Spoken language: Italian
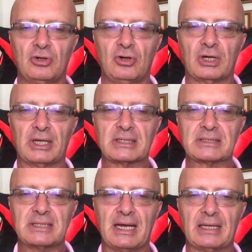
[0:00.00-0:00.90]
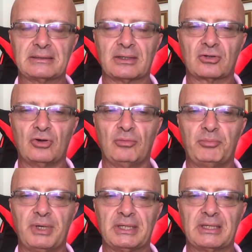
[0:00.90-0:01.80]
o rilassata,
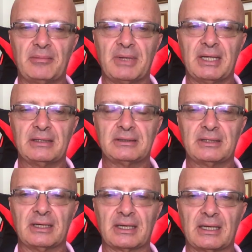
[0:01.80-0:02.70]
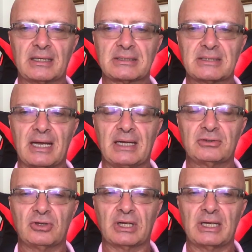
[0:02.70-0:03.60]
completamente
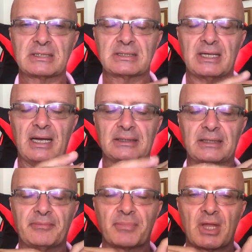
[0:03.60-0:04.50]
rilassato o rilassata,